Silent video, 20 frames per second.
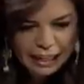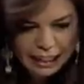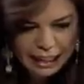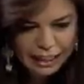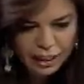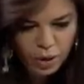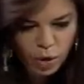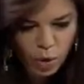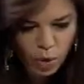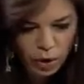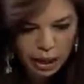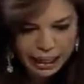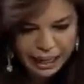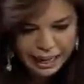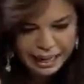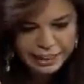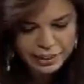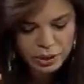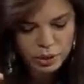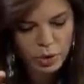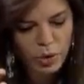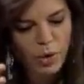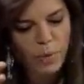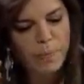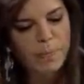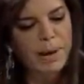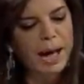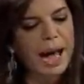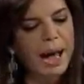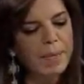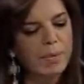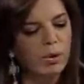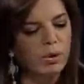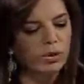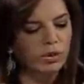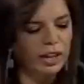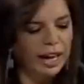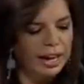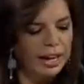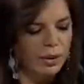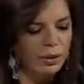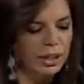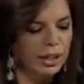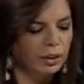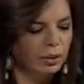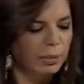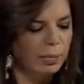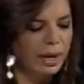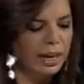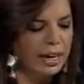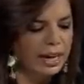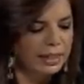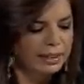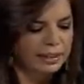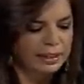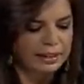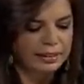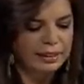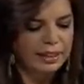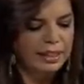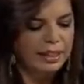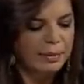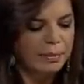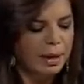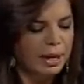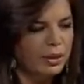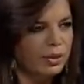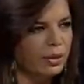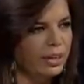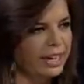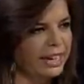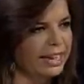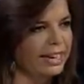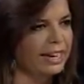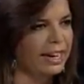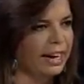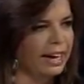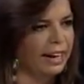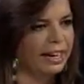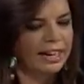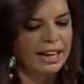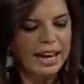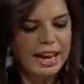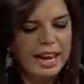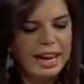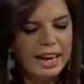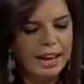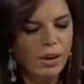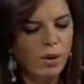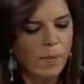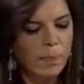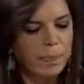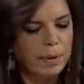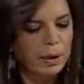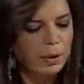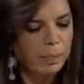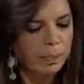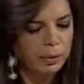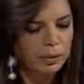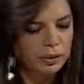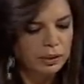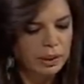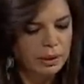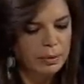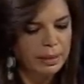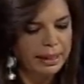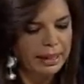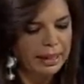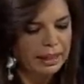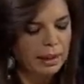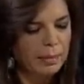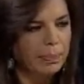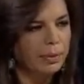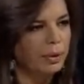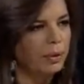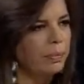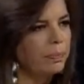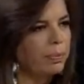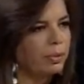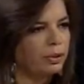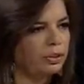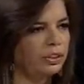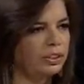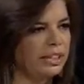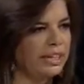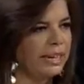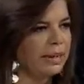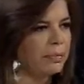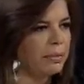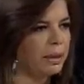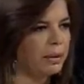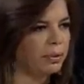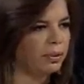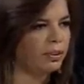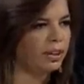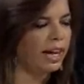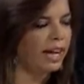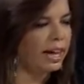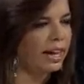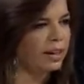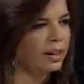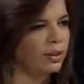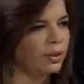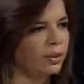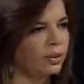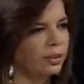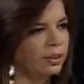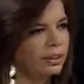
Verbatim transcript: que el Congreso va a votar a si tiene mayoría? Con Perú posible y gana Perú imposible. Quiero, quiero decir